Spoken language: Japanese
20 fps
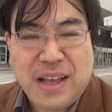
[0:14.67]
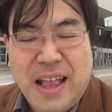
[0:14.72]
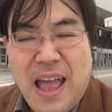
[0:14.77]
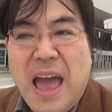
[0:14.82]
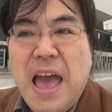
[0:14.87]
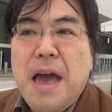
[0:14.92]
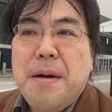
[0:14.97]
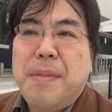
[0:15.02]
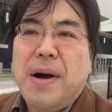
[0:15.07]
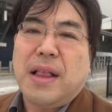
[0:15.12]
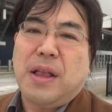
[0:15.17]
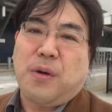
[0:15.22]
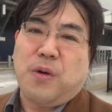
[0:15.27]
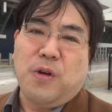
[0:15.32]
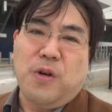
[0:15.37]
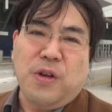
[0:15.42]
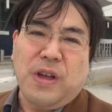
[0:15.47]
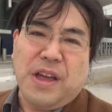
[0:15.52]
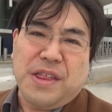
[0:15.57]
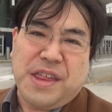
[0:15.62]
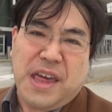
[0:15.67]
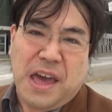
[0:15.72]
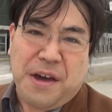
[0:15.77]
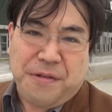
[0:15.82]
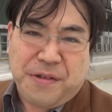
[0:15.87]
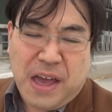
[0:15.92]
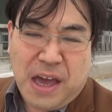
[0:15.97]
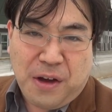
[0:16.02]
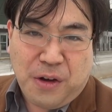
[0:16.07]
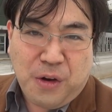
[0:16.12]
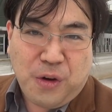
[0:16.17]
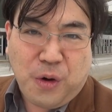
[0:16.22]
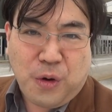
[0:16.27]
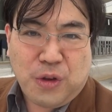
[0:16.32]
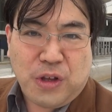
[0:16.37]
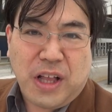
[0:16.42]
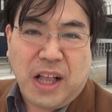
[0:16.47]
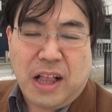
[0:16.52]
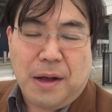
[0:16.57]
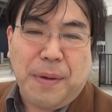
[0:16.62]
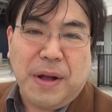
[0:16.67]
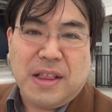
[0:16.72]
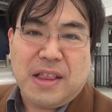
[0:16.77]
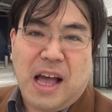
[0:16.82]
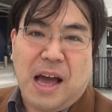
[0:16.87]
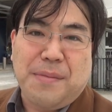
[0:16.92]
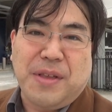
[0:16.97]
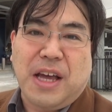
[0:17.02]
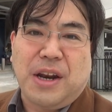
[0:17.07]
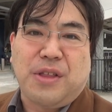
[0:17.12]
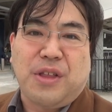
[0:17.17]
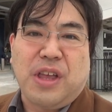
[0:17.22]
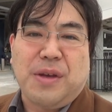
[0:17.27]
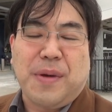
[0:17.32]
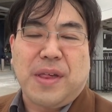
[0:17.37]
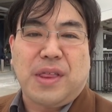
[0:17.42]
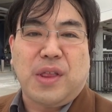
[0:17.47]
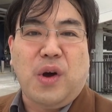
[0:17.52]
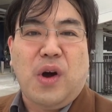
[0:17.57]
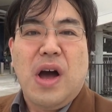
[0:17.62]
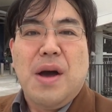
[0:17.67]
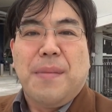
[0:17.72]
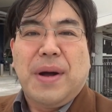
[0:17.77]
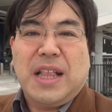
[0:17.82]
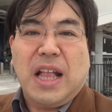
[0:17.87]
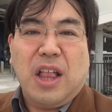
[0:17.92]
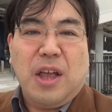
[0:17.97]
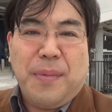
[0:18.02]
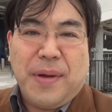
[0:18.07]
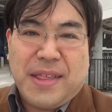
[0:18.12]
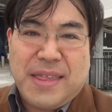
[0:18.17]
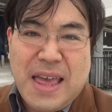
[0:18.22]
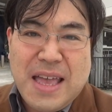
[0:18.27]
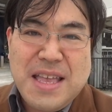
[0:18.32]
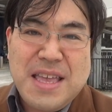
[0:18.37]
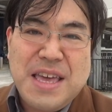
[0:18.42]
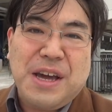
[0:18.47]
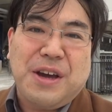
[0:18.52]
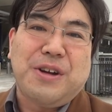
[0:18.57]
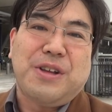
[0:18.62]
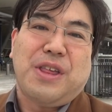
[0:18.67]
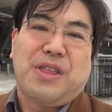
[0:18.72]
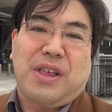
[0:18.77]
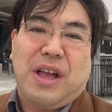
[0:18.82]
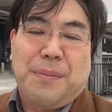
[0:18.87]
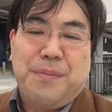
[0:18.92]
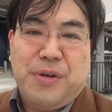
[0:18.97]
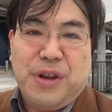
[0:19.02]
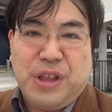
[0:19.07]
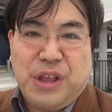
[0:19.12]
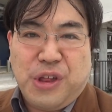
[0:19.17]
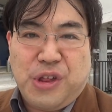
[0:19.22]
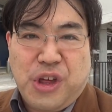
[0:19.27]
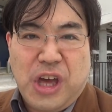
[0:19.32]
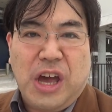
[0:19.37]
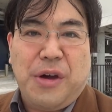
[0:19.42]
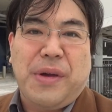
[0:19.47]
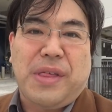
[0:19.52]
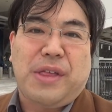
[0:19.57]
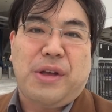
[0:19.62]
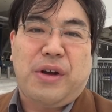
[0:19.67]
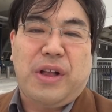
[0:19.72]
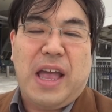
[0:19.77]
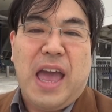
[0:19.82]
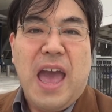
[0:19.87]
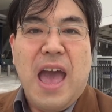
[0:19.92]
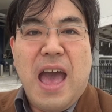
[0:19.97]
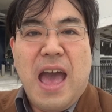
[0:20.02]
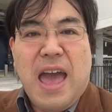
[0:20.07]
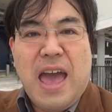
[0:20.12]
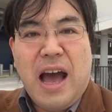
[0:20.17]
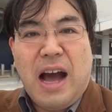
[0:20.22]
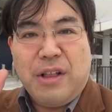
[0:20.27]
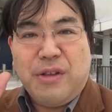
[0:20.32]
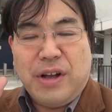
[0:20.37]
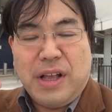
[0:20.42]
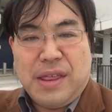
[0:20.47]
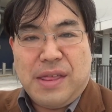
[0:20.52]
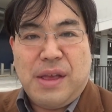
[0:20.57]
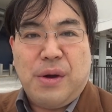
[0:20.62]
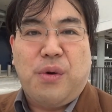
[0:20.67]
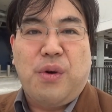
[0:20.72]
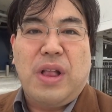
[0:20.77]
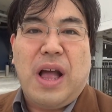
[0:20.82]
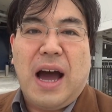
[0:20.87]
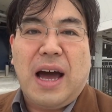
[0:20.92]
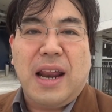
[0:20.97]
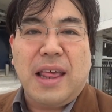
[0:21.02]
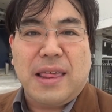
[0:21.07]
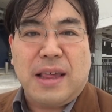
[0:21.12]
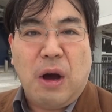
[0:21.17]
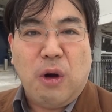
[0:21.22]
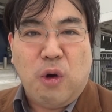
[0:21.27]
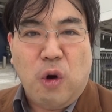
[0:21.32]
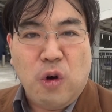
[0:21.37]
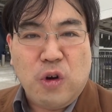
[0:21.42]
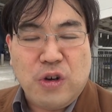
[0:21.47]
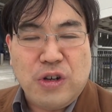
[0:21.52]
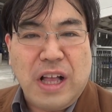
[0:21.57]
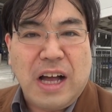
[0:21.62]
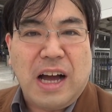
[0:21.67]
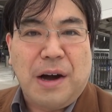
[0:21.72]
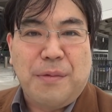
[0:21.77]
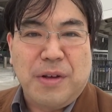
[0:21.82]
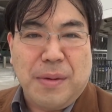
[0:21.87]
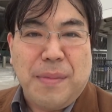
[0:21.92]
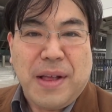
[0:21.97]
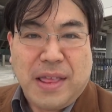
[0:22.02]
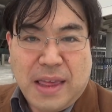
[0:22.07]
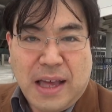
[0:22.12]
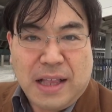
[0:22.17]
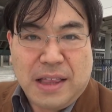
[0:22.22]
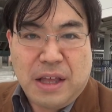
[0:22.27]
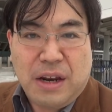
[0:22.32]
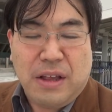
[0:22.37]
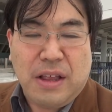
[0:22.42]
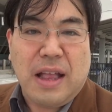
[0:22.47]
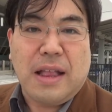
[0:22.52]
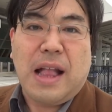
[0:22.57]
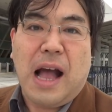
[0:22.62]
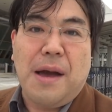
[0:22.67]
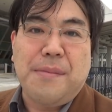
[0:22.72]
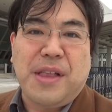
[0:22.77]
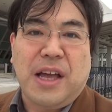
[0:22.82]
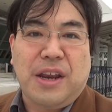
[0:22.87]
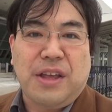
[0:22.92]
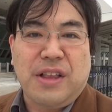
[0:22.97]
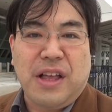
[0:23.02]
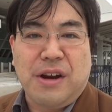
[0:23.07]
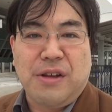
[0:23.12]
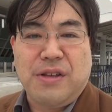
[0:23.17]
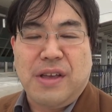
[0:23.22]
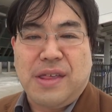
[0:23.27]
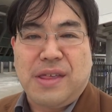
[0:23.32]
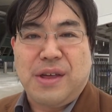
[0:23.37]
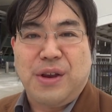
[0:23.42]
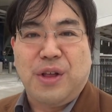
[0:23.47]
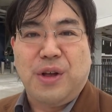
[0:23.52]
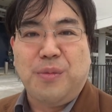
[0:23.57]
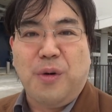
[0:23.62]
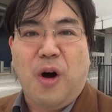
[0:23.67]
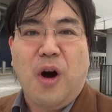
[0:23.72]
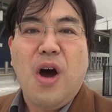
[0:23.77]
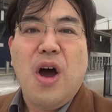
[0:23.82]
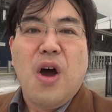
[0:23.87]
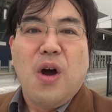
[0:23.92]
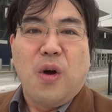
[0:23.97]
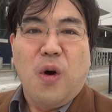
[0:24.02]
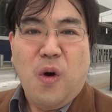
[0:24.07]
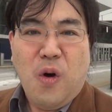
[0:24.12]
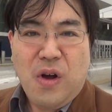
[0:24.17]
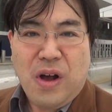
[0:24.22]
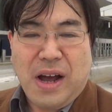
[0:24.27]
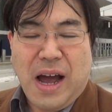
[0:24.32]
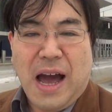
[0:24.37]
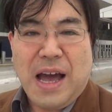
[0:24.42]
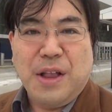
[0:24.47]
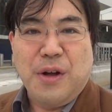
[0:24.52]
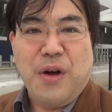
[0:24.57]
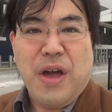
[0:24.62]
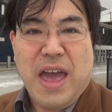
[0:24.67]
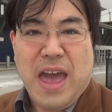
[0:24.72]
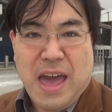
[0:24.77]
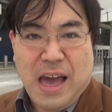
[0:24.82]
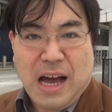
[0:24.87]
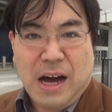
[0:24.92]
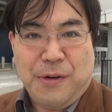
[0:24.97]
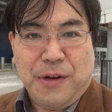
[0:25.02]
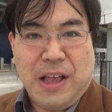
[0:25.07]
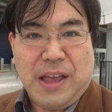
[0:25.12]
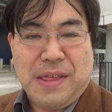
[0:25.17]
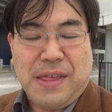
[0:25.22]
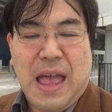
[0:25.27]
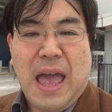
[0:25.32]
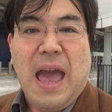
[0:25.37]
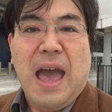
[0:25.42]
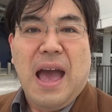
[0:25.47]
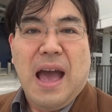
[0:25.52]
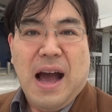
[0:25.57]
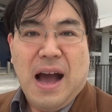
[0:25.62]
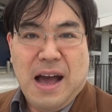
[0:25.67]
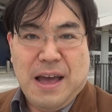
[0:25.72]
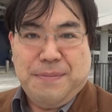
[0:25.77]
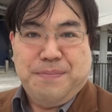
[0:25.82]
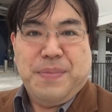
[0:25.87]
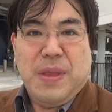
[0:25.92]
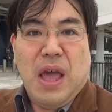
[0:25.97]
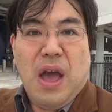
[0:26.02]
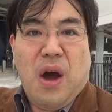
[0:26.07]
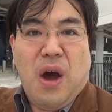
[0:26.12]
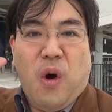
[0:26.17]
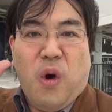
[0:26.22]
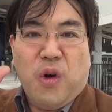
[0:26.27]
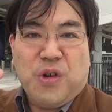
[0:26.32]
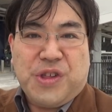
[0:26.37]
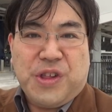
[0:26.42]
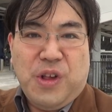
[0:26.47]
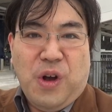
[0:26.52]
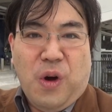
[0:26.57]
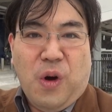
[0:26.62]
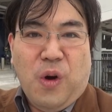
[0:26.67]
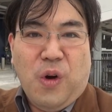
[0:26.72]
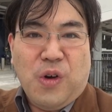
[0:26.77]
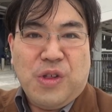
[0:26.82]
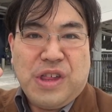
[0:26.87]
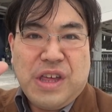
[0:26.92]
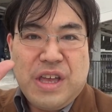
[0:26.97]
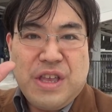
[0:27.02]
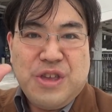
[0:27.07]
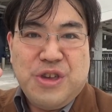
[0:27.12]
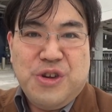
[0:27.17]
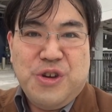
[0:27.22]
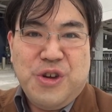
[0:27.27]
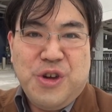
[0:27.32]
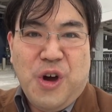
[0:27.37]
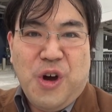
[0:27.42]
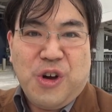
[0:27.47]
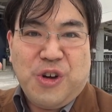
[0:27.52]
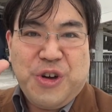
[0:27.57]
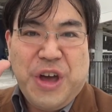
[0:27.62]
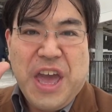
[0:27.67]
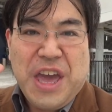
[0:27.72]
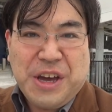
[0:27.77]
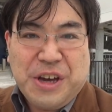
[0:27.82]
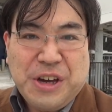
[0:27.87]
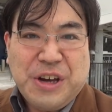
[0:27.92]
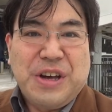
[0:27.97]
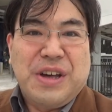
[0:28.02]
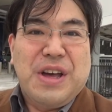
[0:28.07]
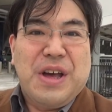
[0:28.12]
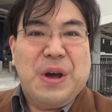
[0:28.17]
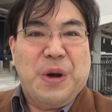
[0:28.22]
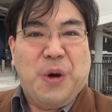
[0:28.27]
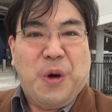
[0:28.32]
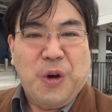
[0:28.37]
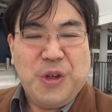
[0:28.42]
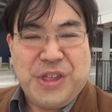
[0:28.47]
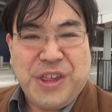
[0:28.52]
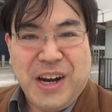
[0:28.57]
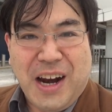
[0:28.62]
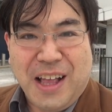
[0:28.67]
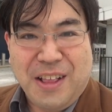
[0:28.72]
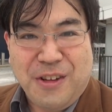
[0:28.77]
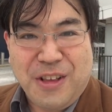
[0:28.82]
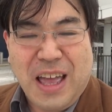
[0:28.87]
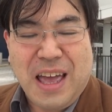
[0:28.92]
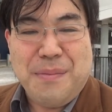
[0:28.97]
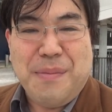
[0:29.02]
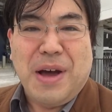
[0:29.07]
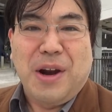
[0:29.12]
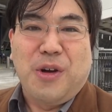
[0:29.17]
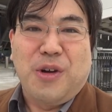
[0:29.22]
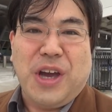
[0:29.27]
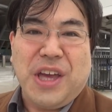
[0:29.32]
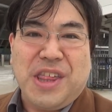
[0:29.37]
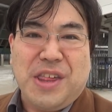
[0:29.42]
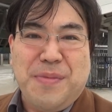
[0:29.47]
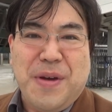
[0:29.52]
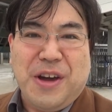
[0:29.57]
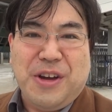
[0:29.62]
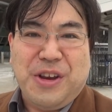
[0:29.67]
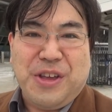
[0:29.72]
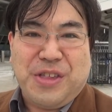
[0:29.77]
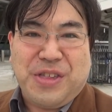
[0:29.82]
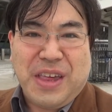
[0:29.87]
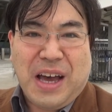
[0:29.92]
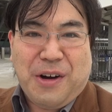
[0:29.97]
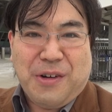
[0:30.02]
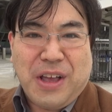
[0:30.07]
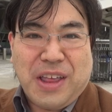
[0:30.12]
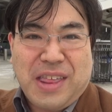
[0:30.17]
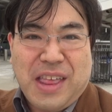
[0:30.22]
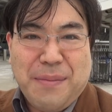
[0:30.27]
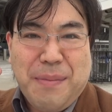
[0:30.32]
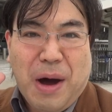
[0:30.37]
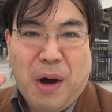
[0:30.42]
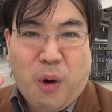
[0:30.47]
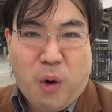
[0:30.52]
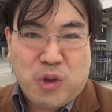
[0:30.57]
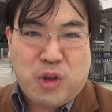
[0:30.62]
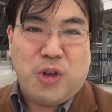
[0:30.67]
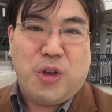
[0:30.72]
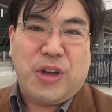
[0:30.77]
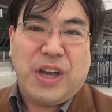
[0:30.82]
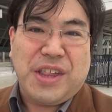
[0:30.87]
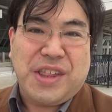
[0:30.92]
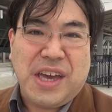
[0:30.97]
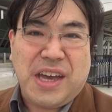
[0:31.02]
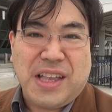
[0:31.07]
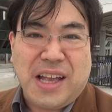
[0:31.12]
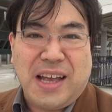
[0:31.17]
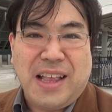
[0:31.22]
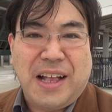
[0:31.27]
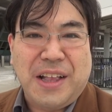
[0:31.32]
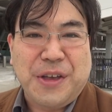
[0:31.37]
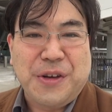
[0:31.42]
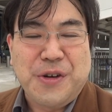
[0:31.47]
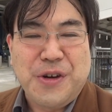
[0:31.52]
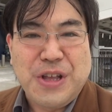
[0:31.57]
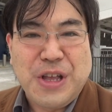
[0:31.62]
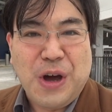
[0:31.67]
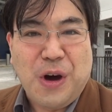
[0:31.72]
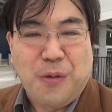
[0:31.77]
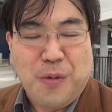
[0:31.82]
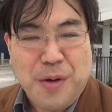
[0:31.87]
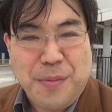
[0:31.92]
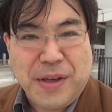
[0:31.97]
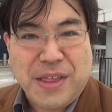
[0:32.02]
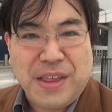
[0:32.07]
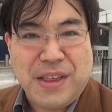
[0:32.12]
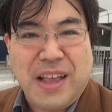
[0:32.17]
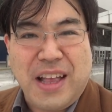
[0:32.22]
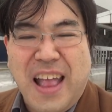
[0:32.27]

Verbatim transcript: でね、まあね、このね、JFK 空港の7番ターミナルと言いますと、まあ、例えば全日空ですとか、ブリティッシュエアウェイズとかね、えあとはですね、これね、アラスカ航空なんかもね、まあ、使ってるね、ターミナルになるんですけれども、今回の映画はですね、はい、星の王子ニューヨークへ行くこちらのね、まあ、ロケ地巡りツアーをですね、まあ、お届けしていきたいなというふうに思います。